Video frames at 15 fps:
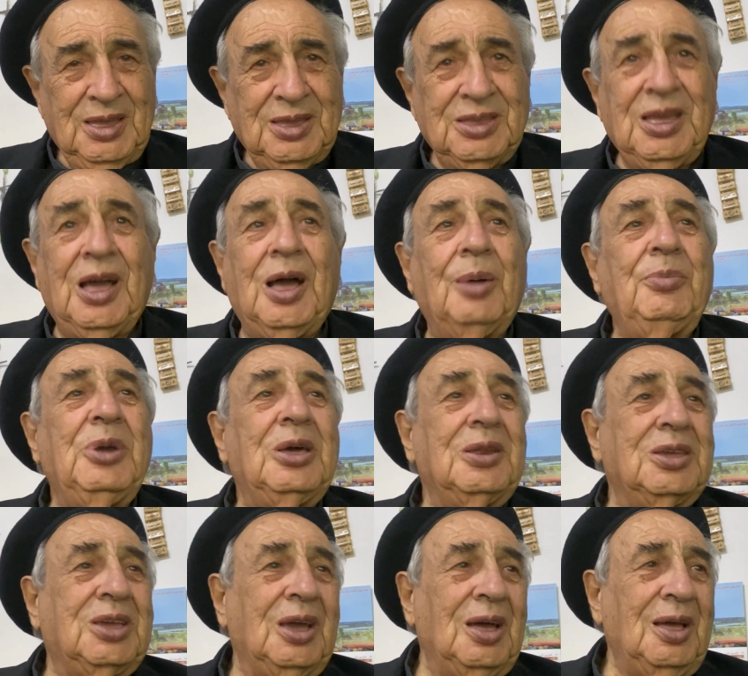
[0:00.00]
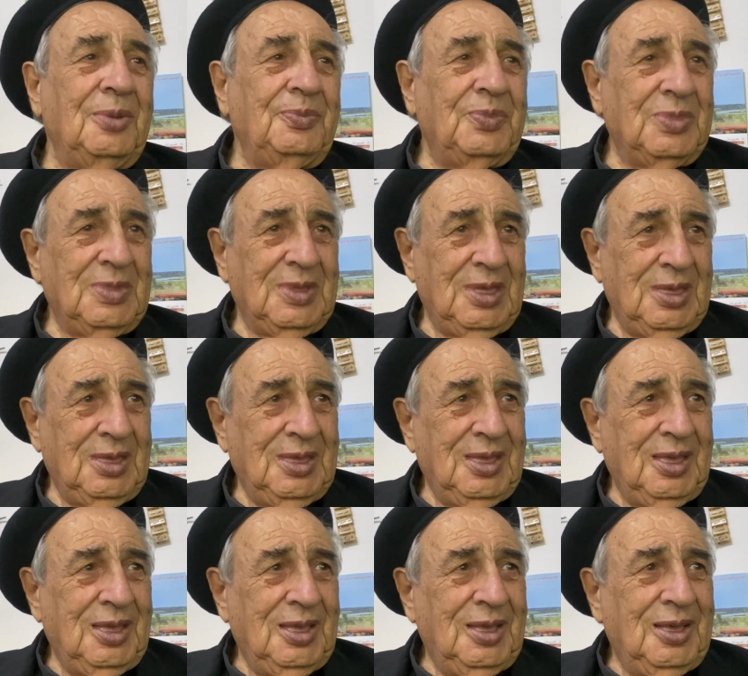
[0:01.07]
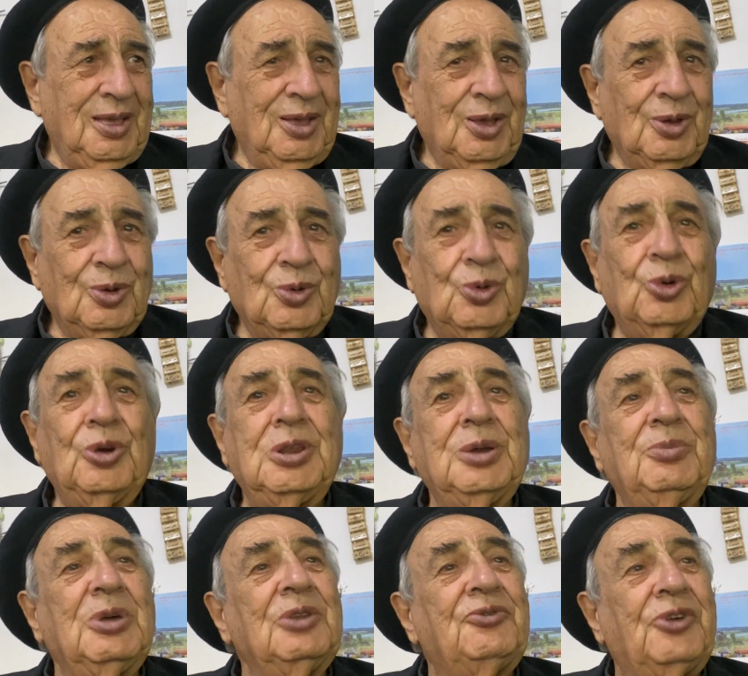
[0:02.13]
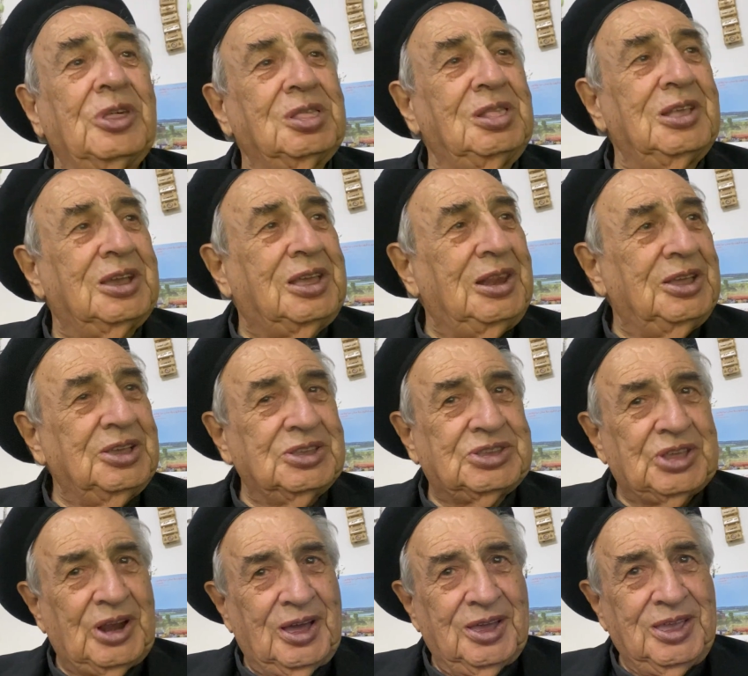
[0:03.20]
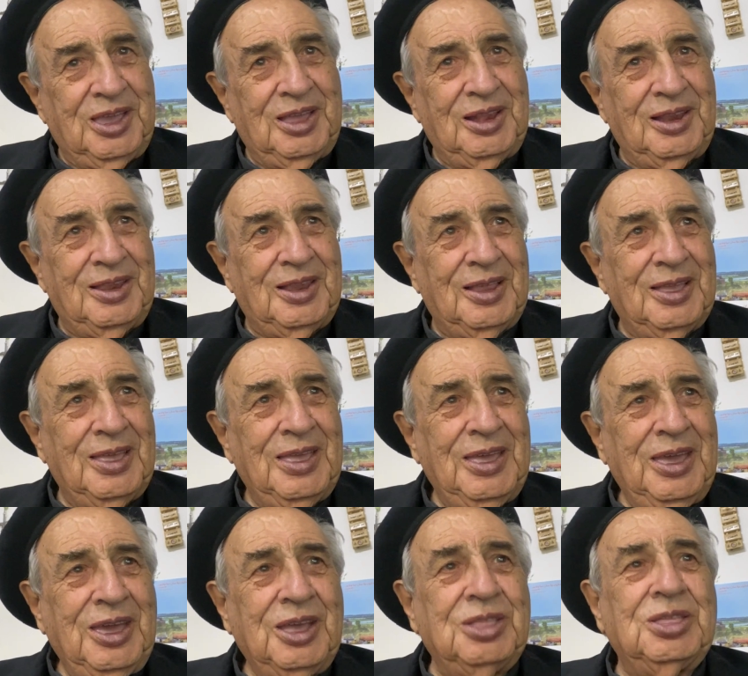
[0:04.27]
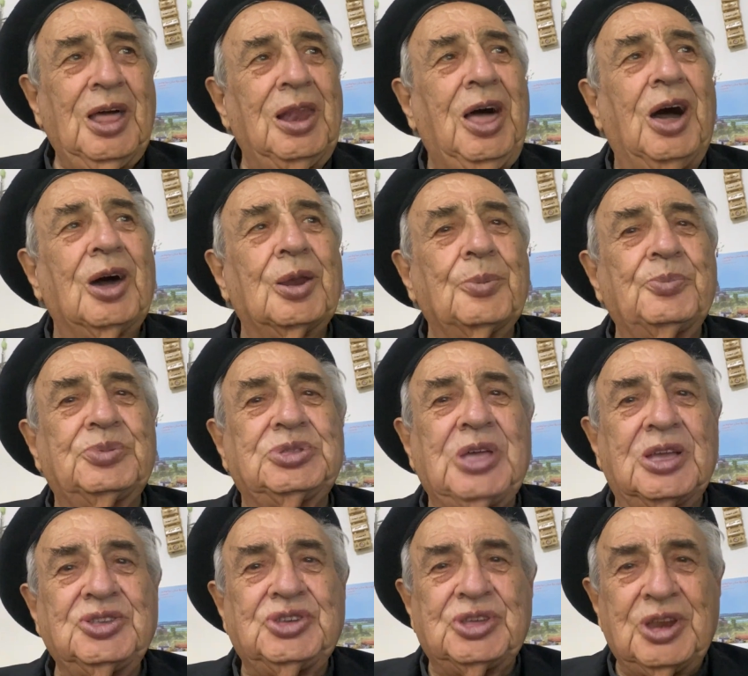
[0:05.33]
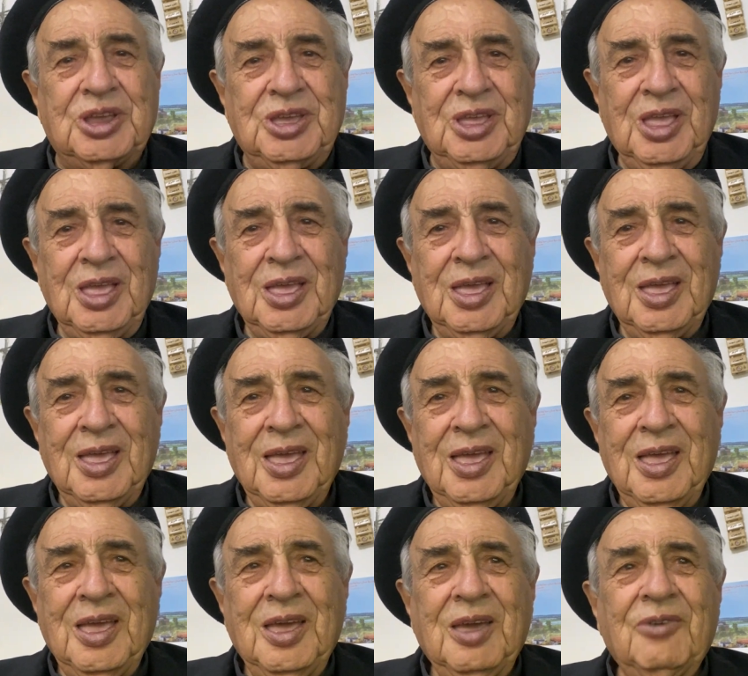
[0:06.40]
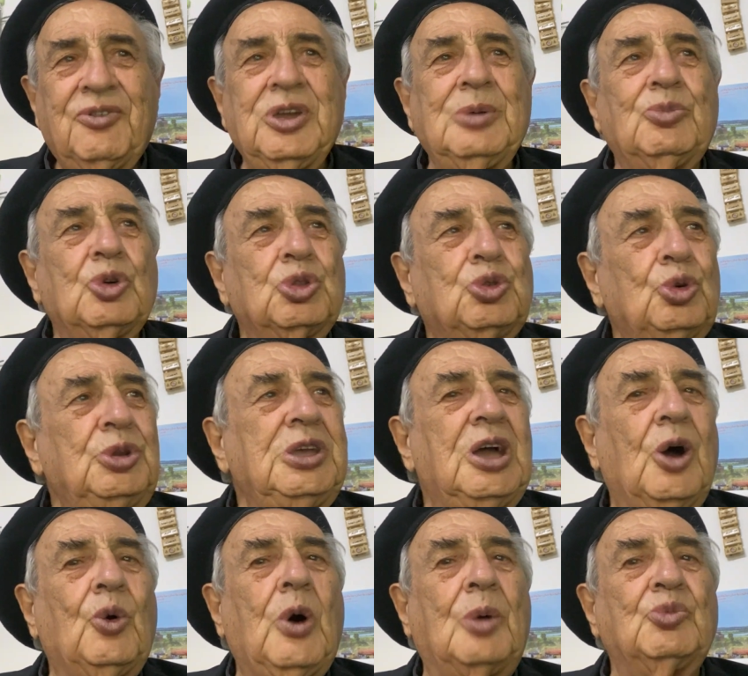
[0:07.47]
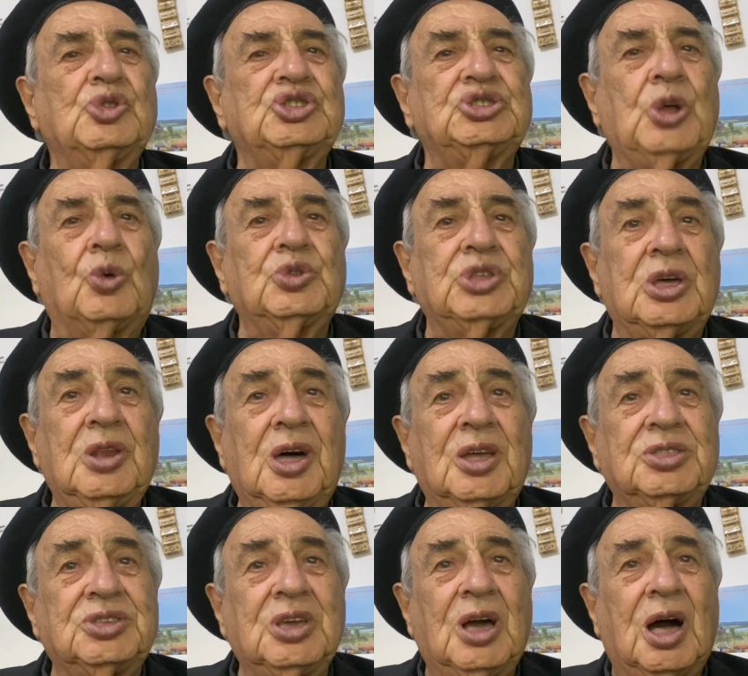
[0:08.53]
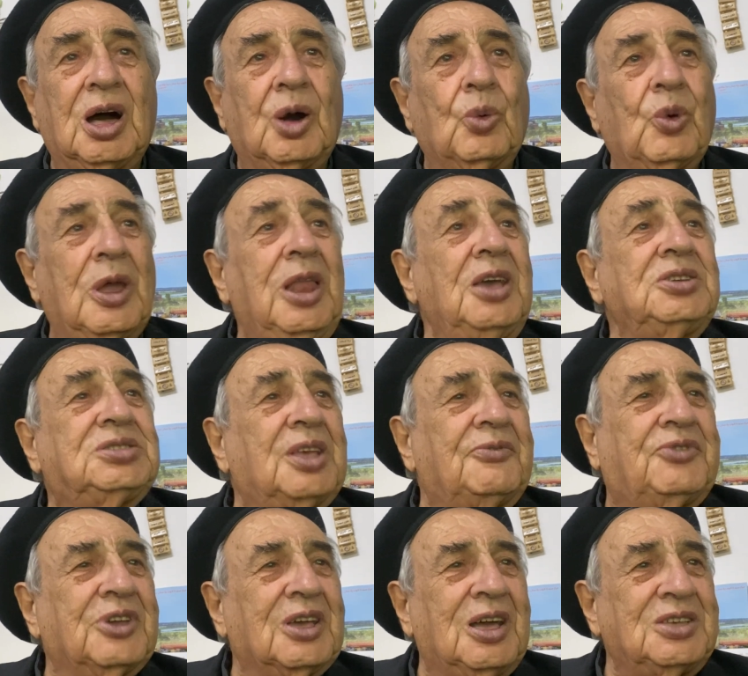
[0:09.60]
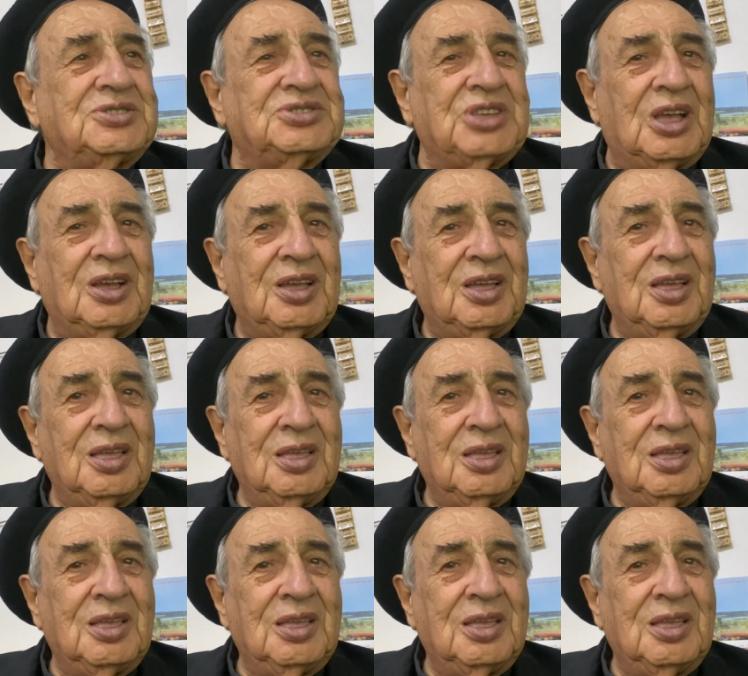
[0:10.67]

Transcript: يا أمريكا قولي من فضلك لإسرائيل إن الحرب تجري في مدنها ومستوطناتها وليس في غزة